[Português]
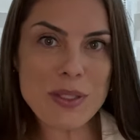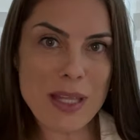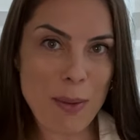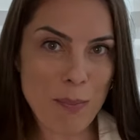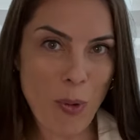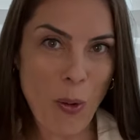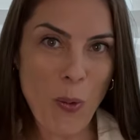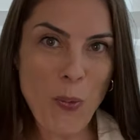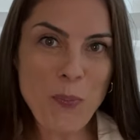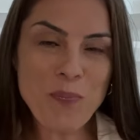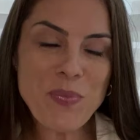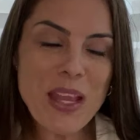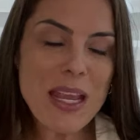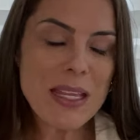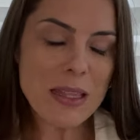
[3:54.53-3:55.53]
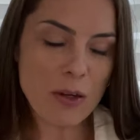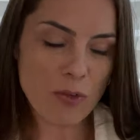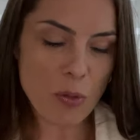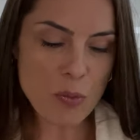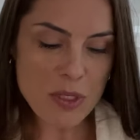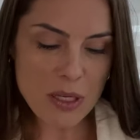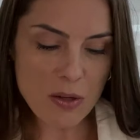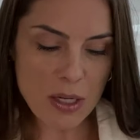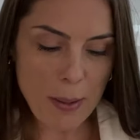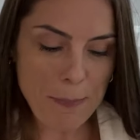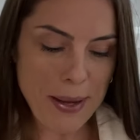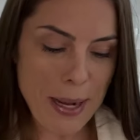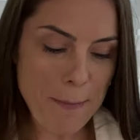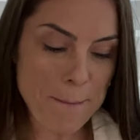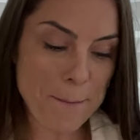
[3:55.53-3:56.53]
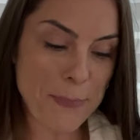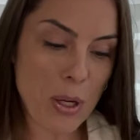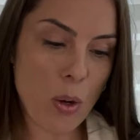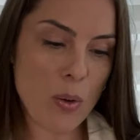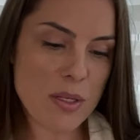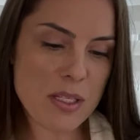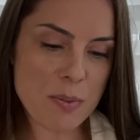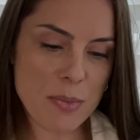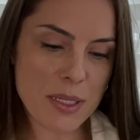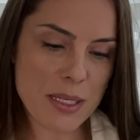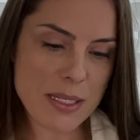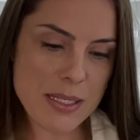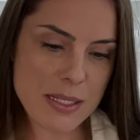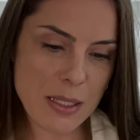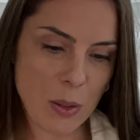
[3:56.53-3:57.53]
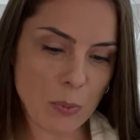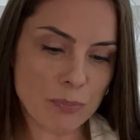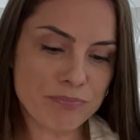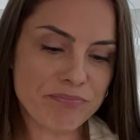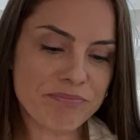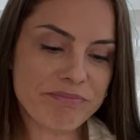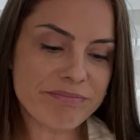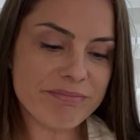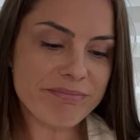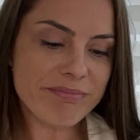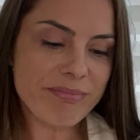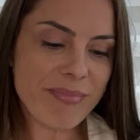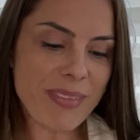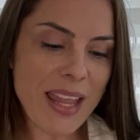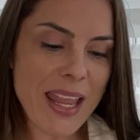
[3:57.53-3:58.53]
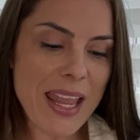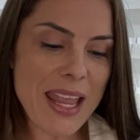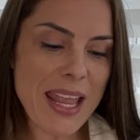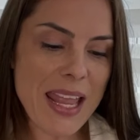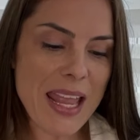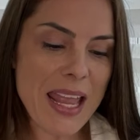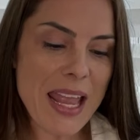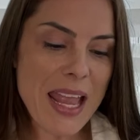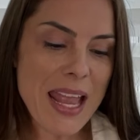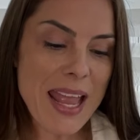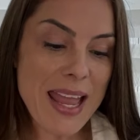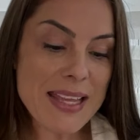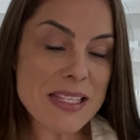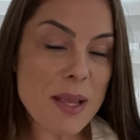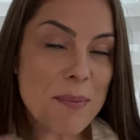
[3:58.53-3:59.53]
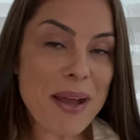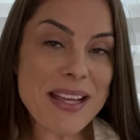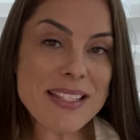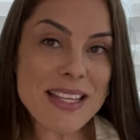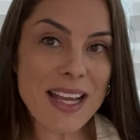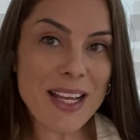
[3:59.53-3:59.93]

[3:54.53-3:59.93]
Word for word: tá bom? Então vamos agora para a próxima questão. É, essa é mais